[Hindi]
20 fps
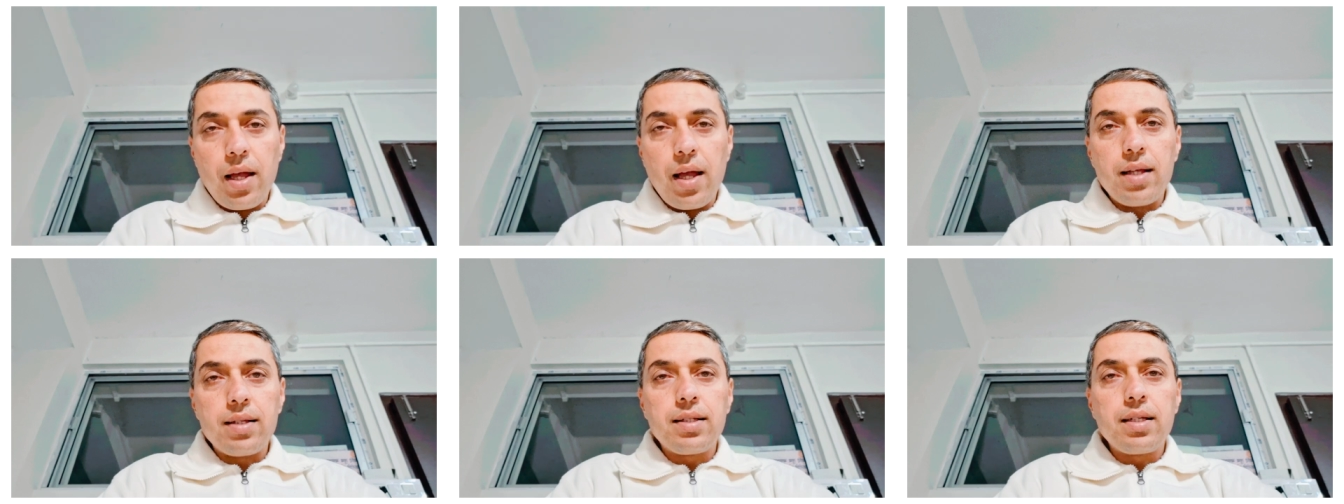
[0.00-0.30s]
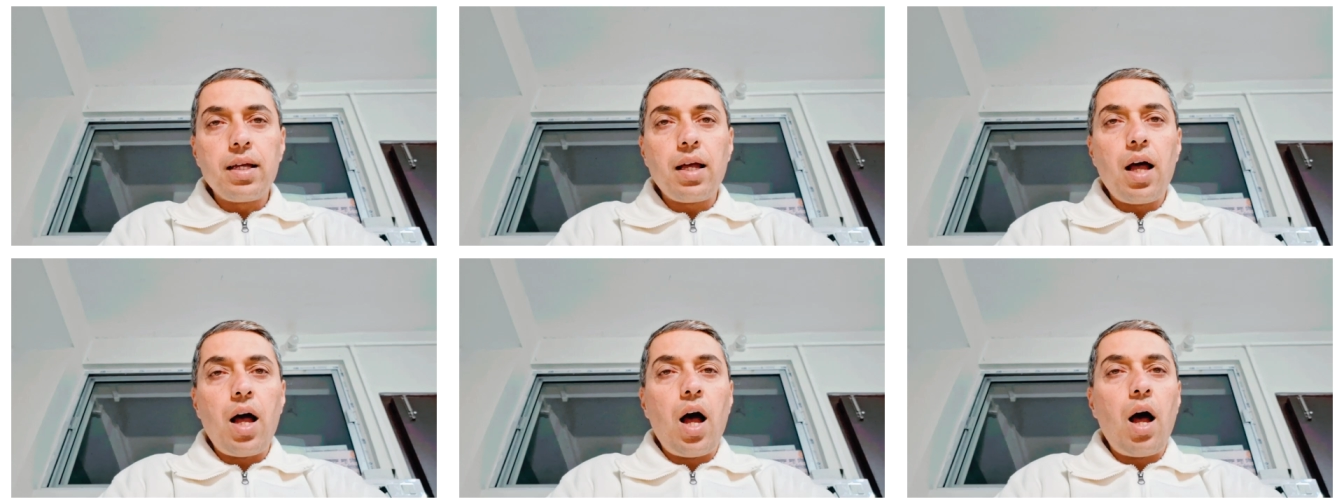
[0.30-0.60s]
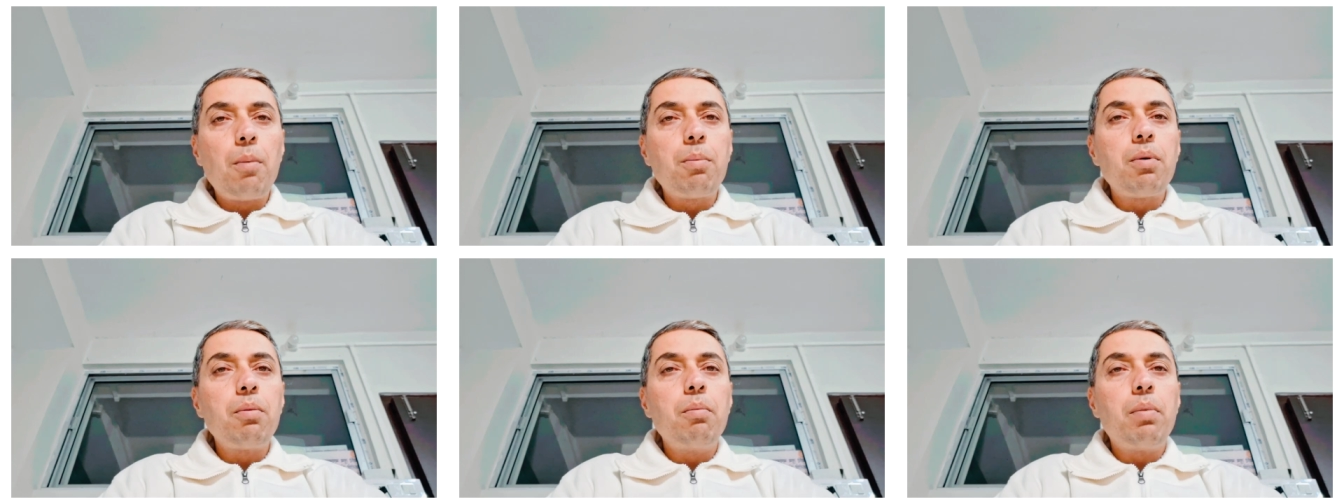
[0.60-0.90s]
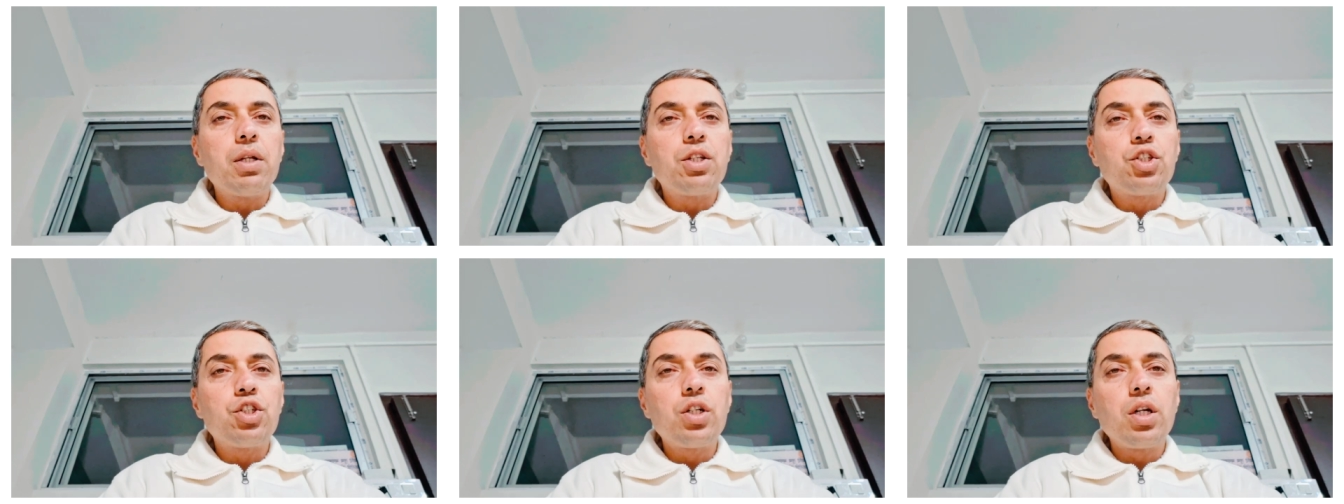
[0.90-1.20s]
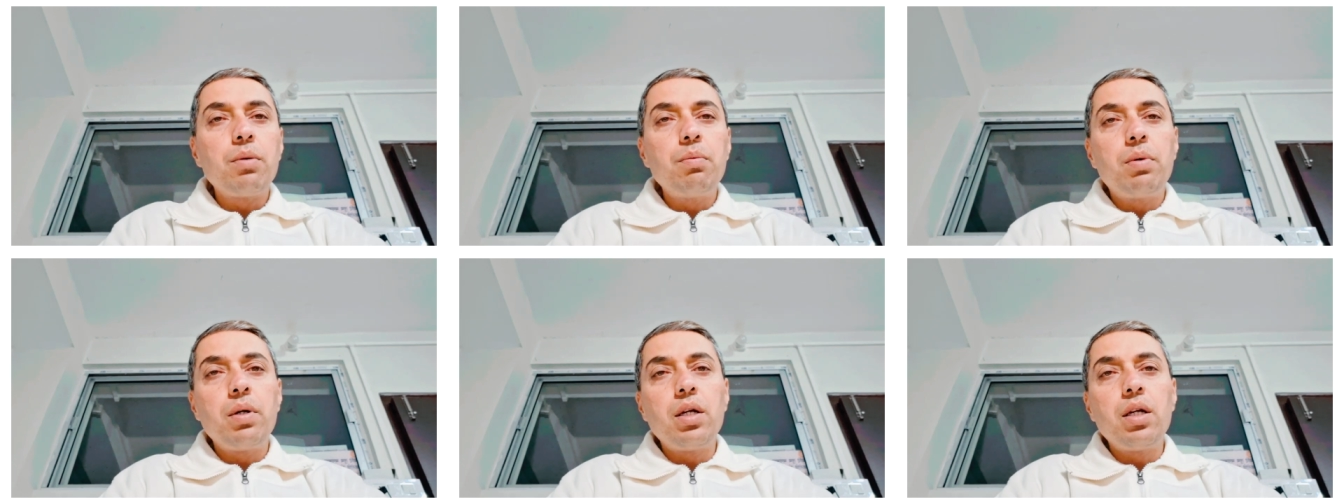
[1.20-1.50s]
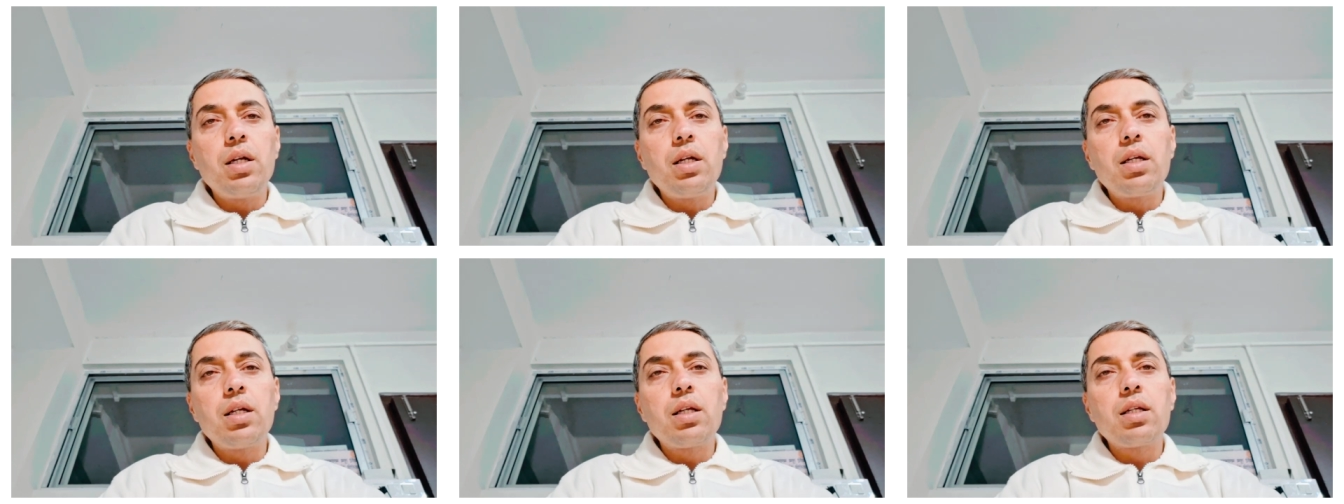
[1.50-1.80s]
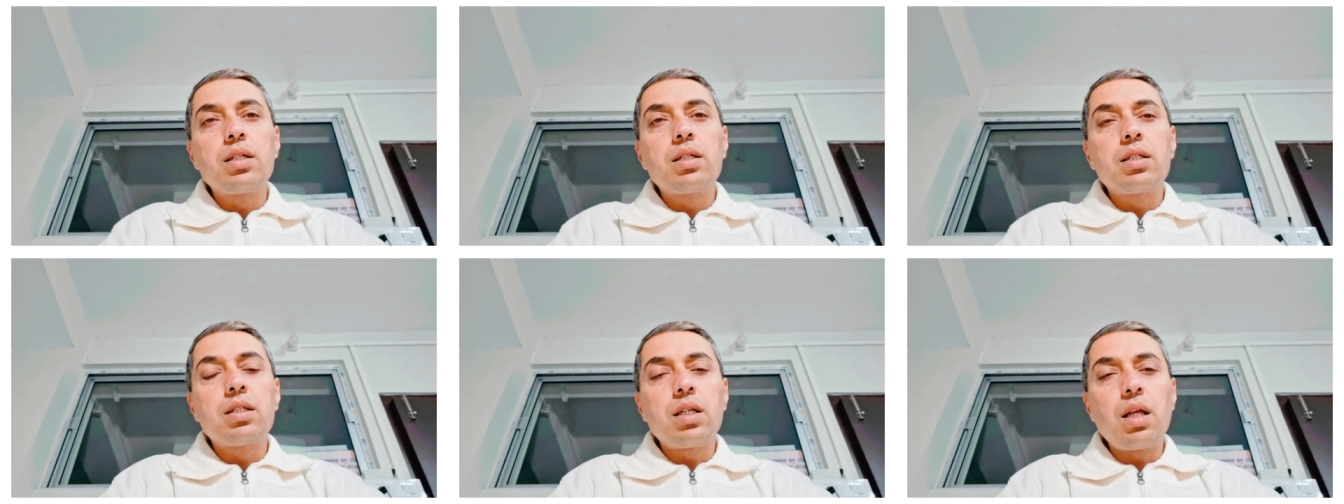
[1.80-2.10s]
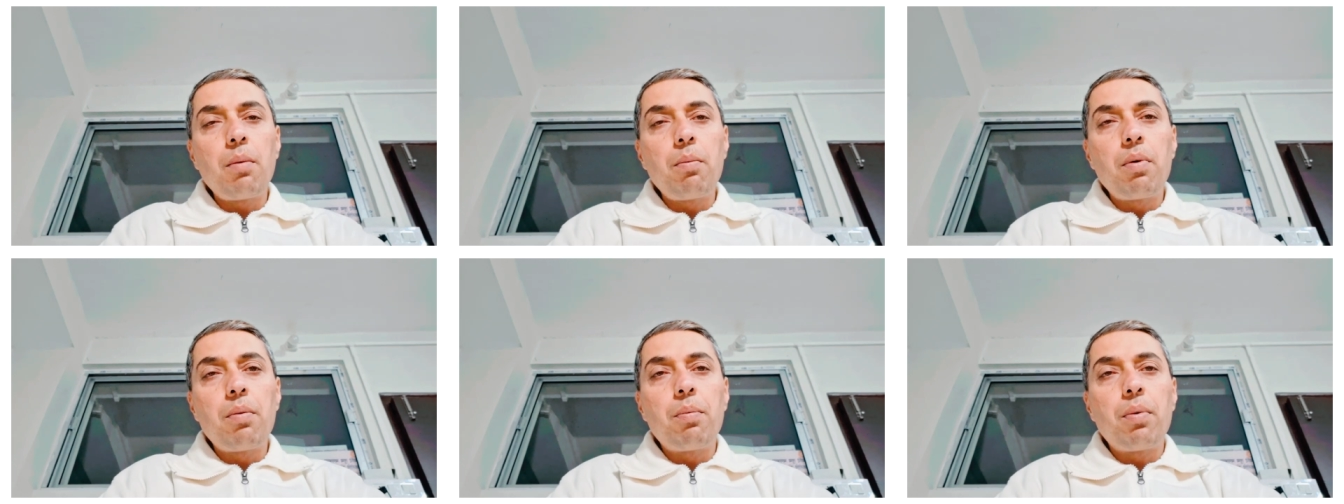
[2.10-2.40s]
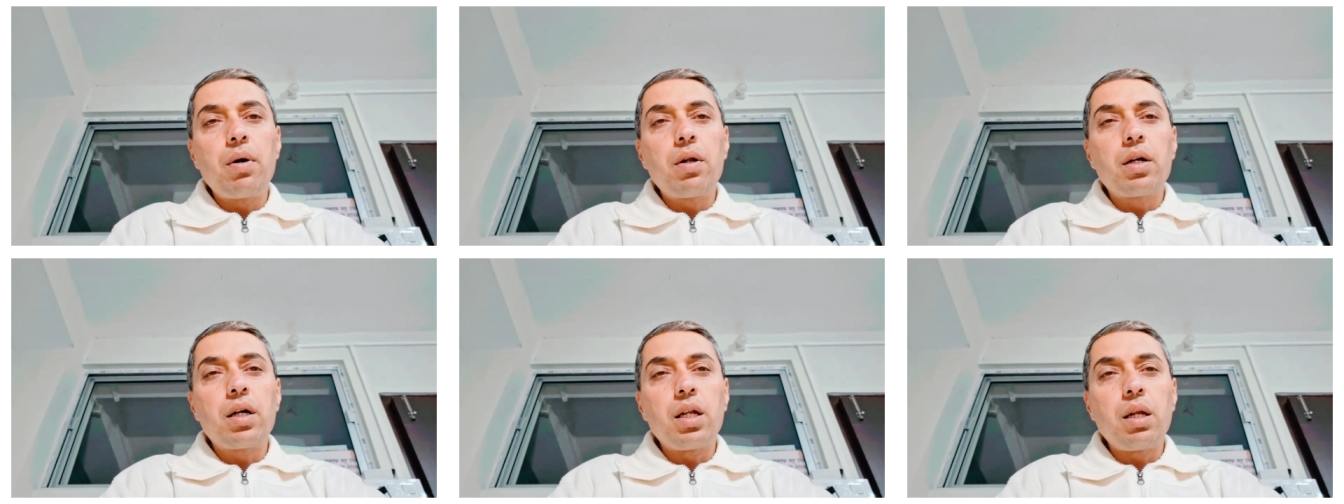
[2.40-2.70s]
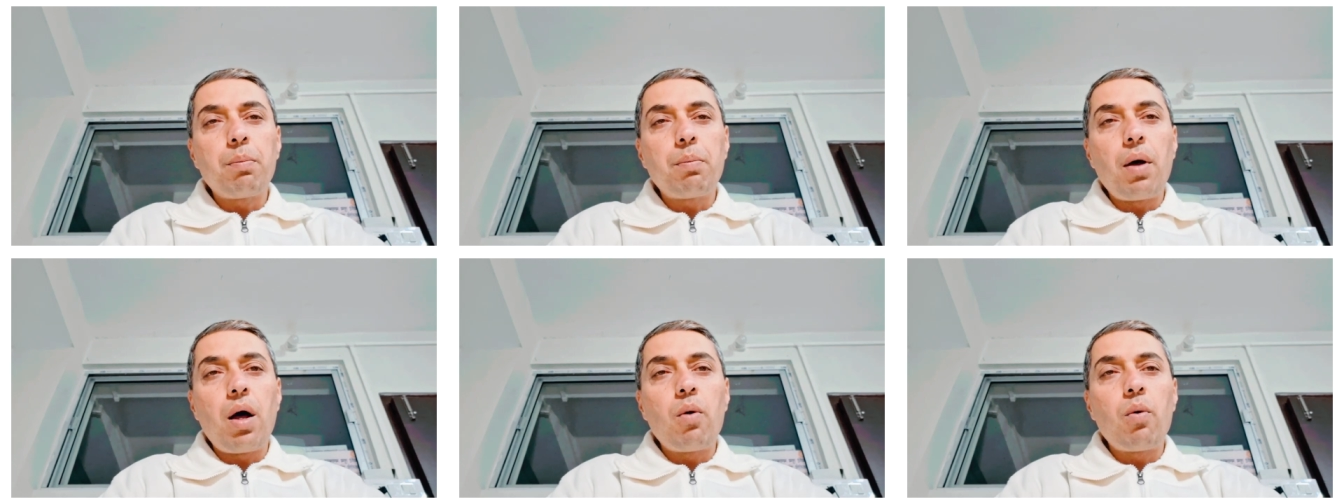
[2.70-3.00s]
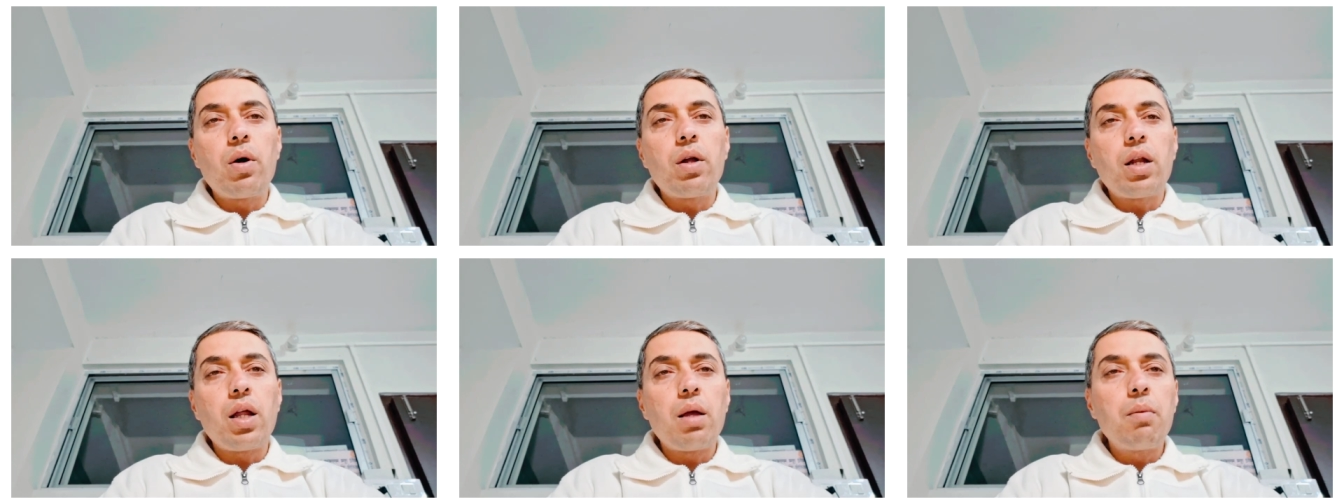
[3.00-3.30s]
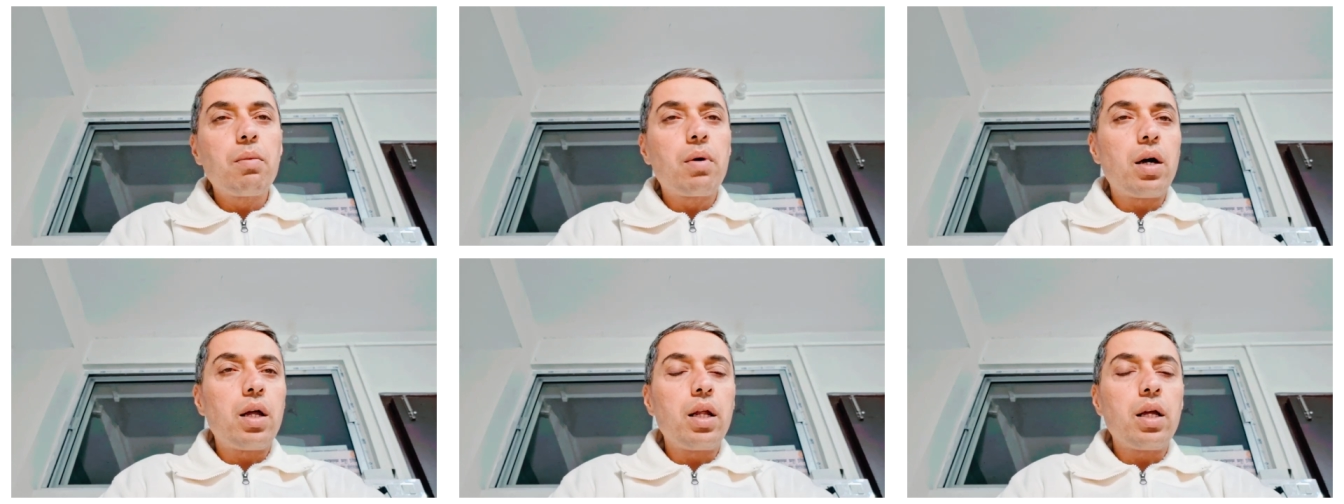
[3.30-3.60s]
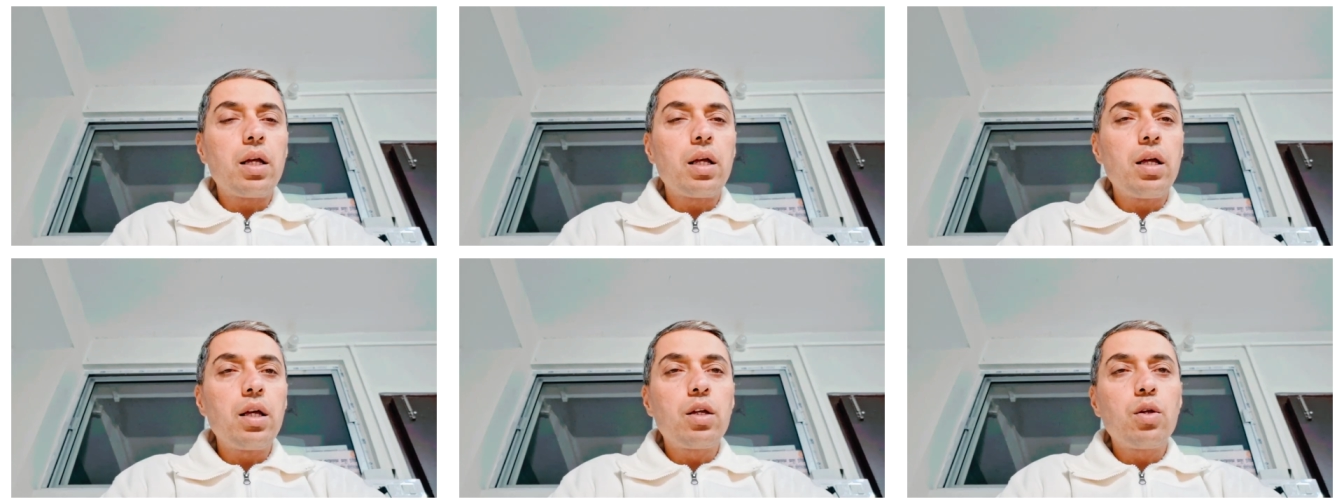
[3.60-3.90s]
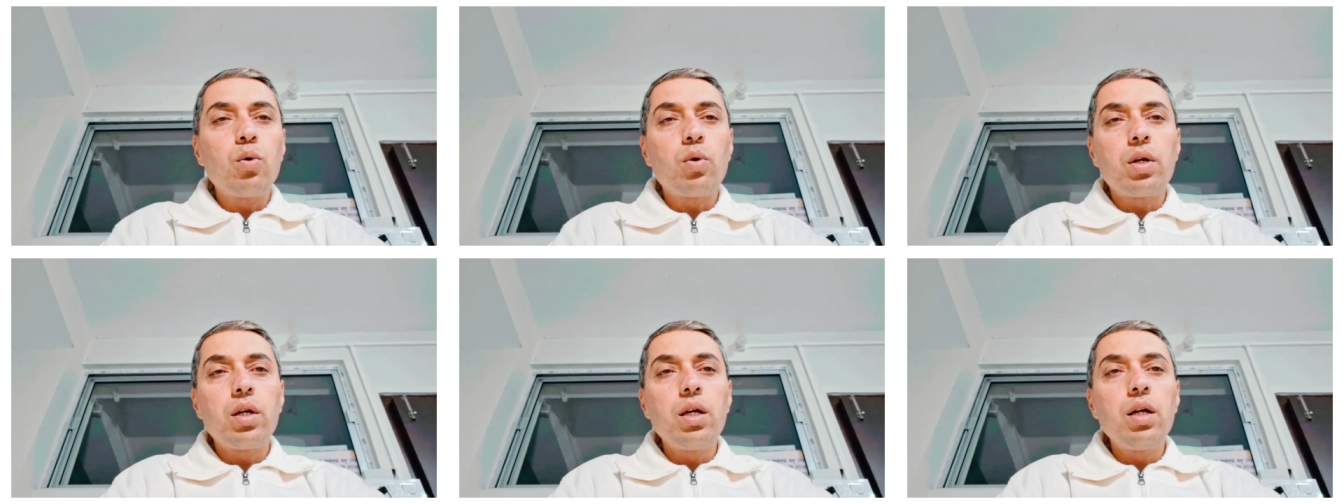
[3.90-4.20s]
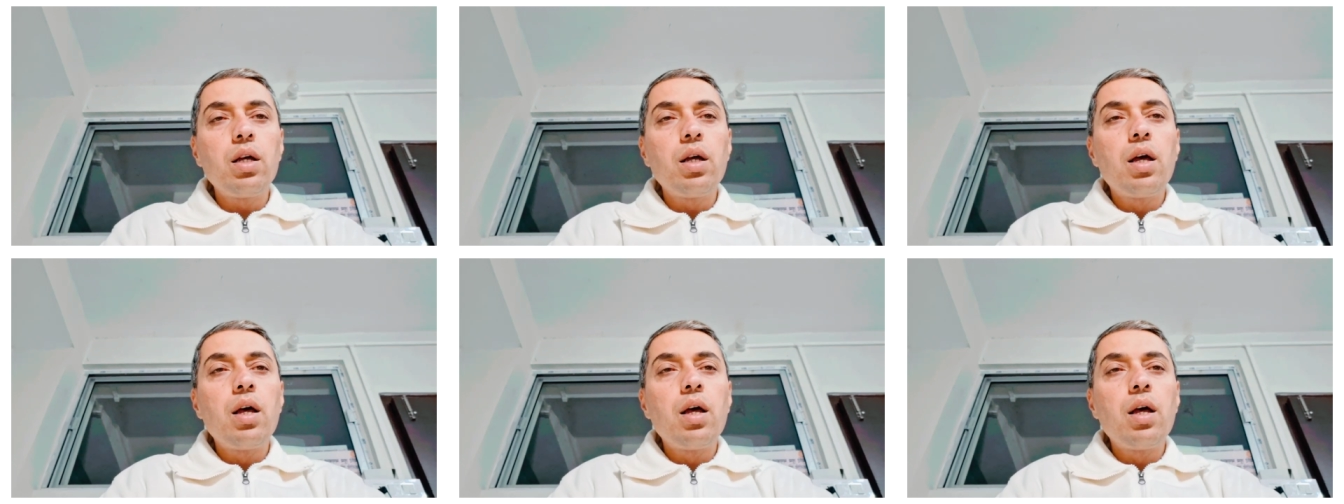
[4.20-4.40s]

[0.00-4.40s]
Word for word: ऐसे आप बच्चे भी सब पर कृपा व रहम करेंगे क्योंकि